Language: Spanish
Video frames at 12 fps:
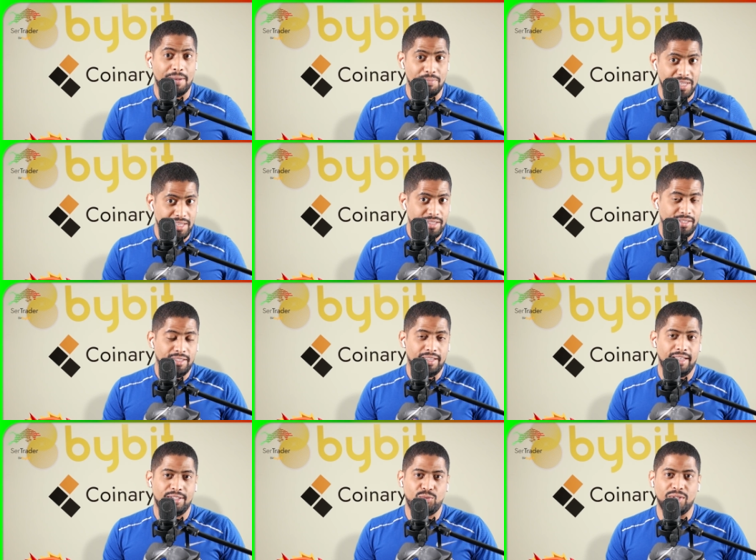a mí
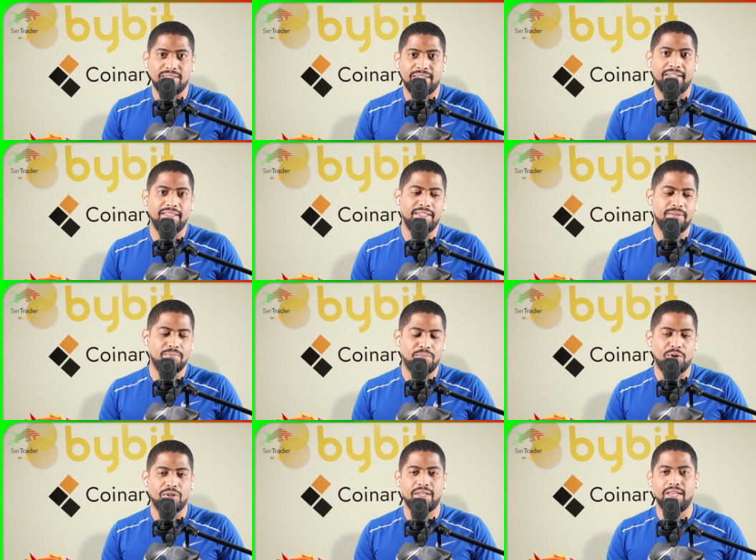es swing trading
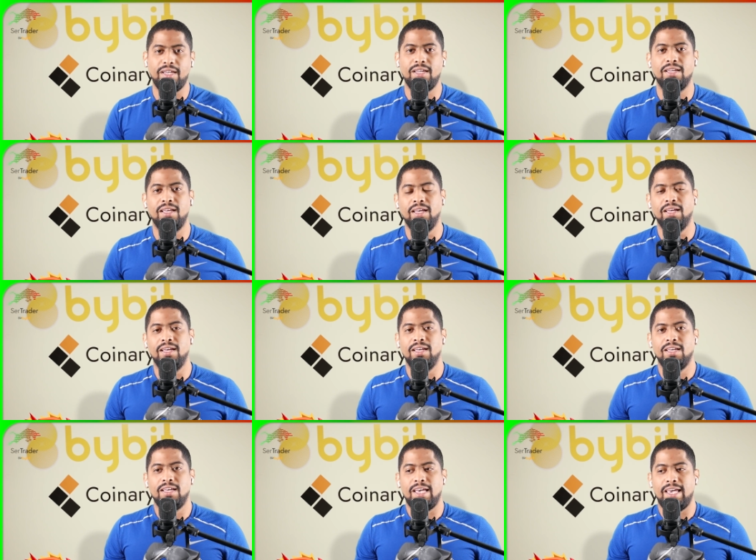porque
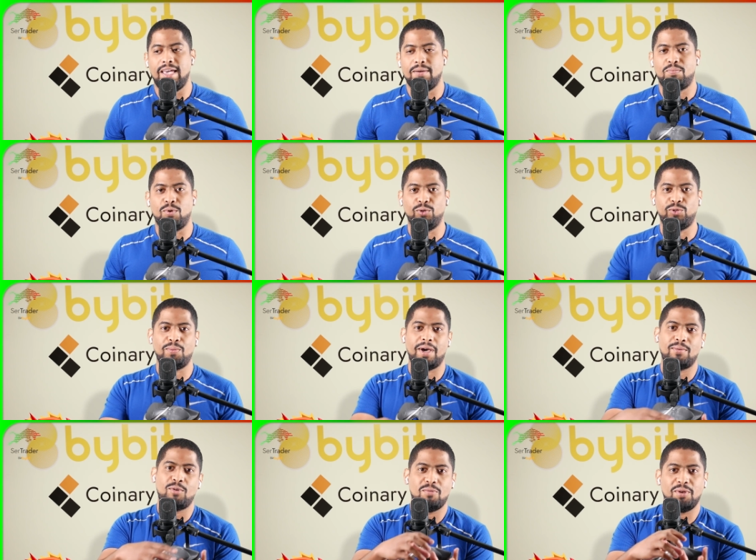eh, puedo
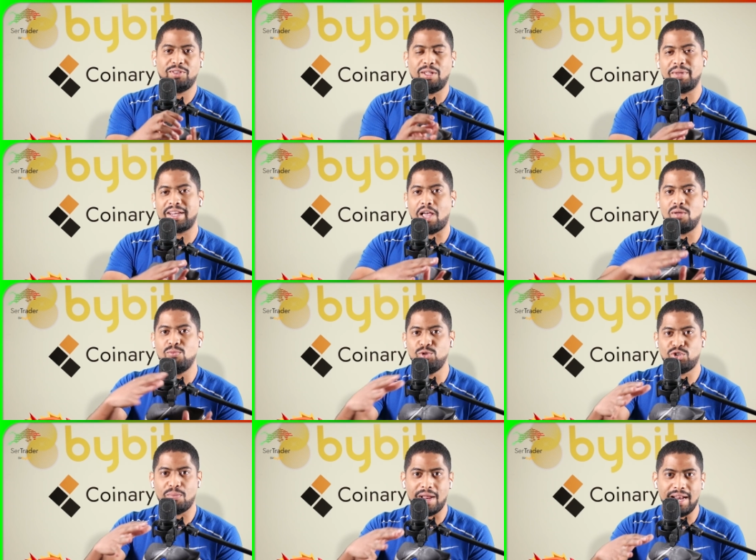tomar movimientos al mercado
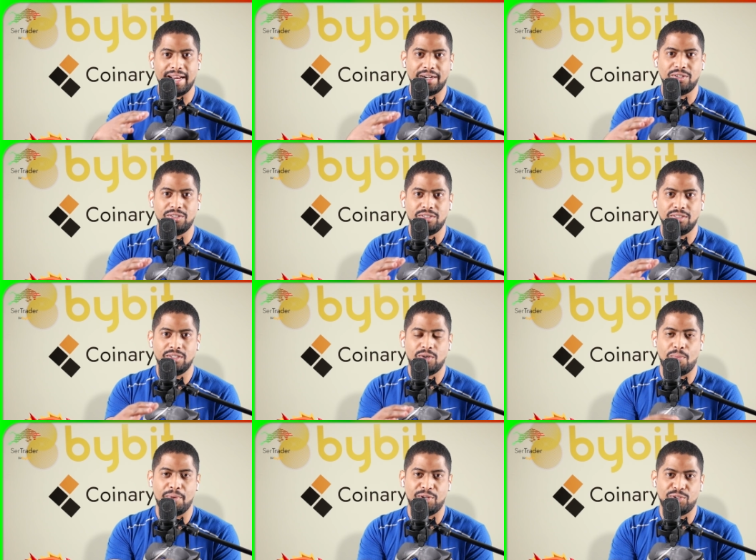mucho más largos
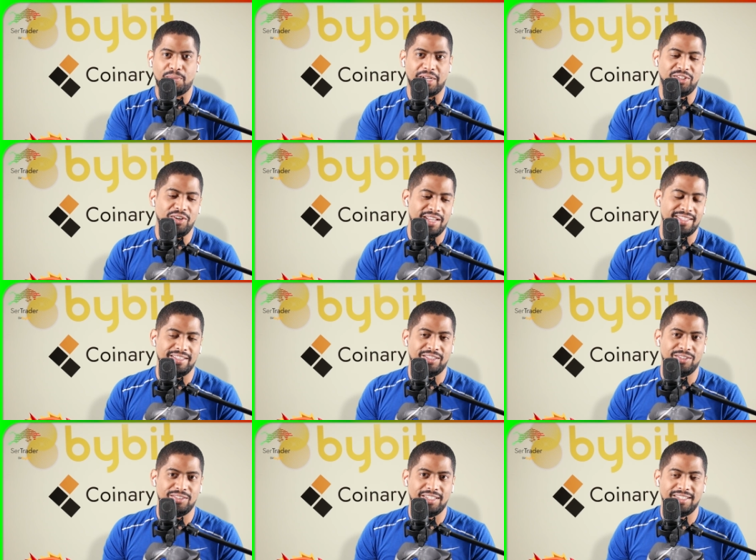con menos operaciones.
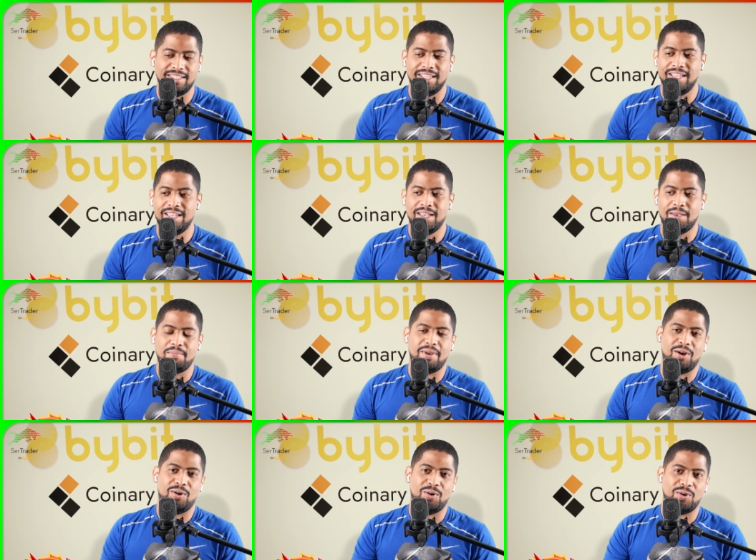Entonces, me
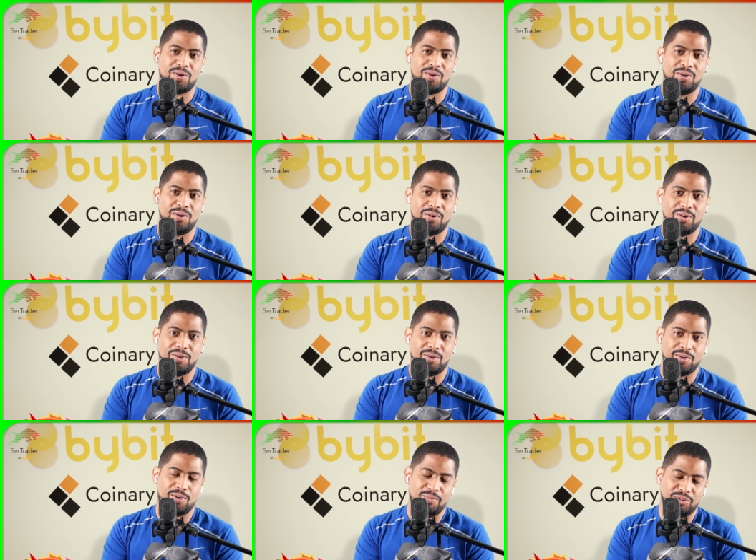
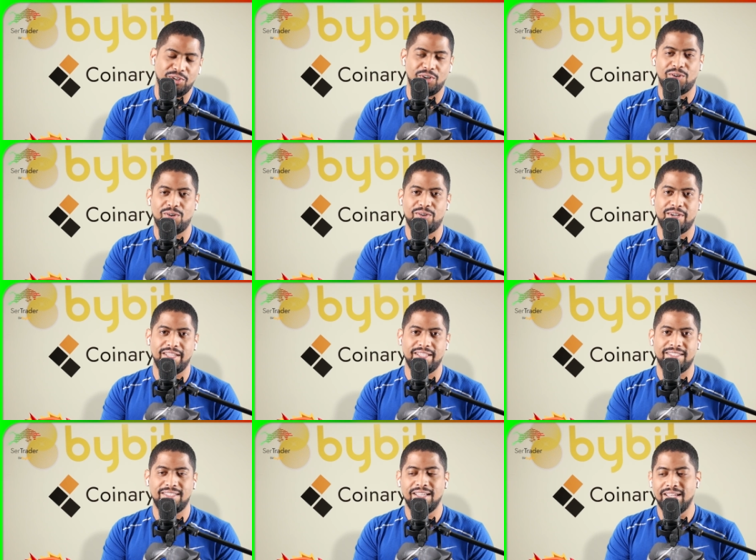ahorro
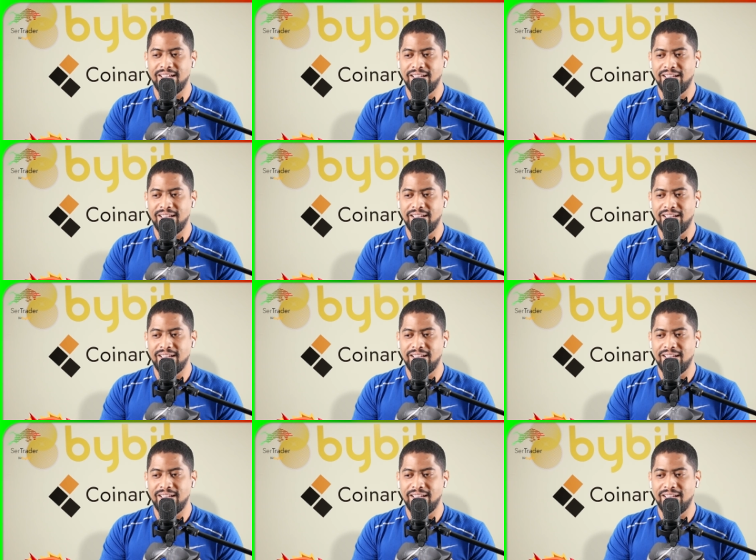comisiones,